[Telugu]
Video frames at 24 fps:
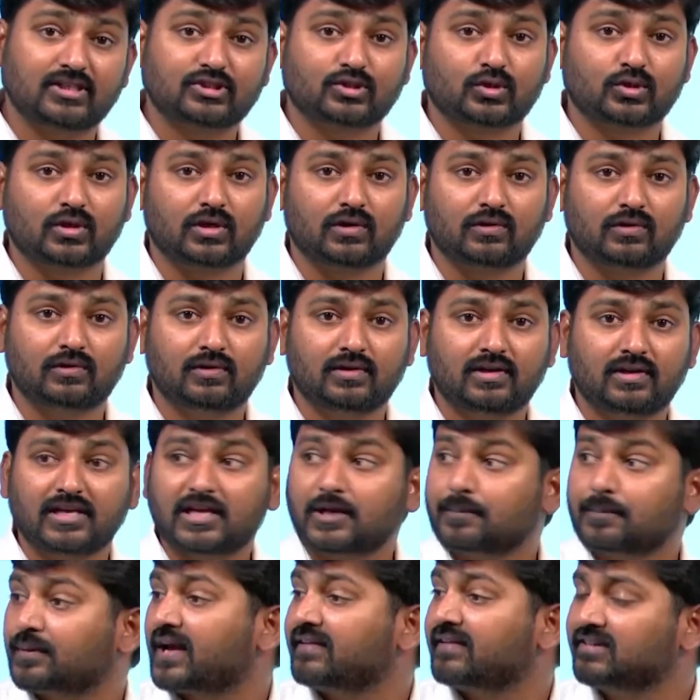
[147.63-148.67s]
వేసుకున్నావు
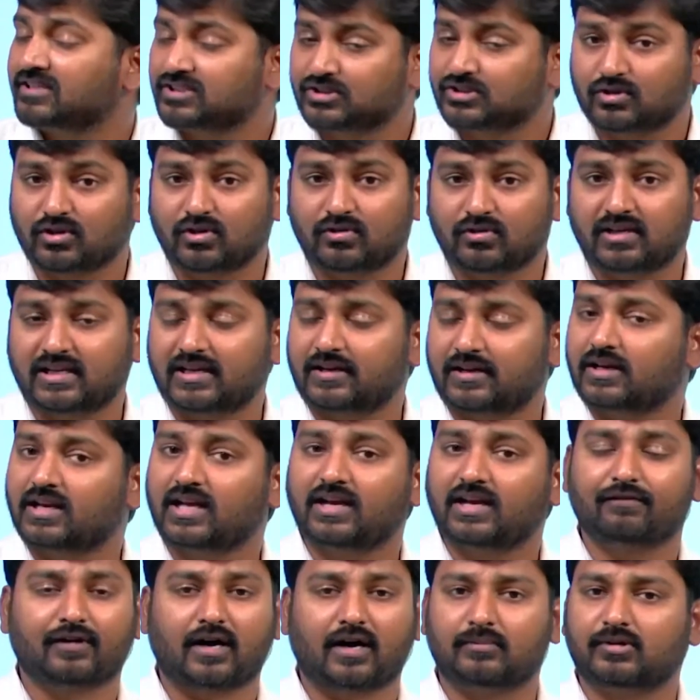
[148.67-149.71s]
ఇప్పుడు ఏం వేసుకున్నావు నీ నీ
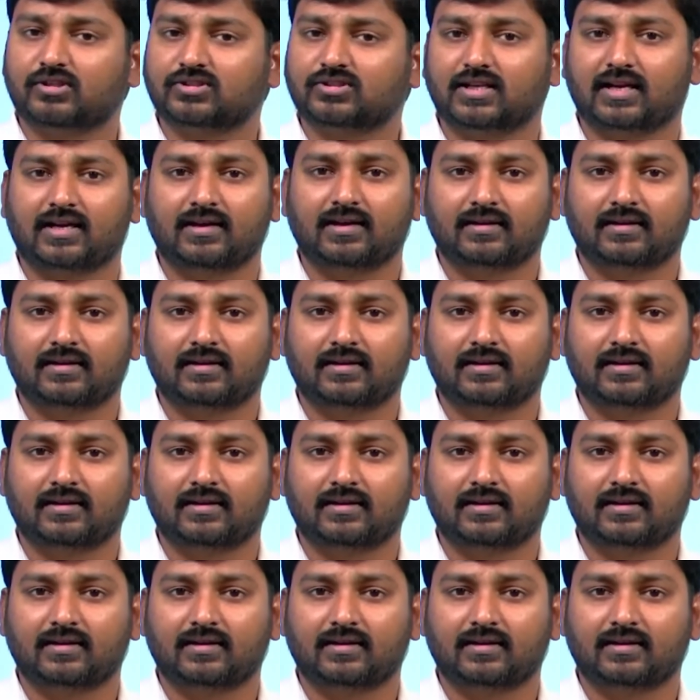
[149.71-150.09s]
ఫామ్ హౌస్లో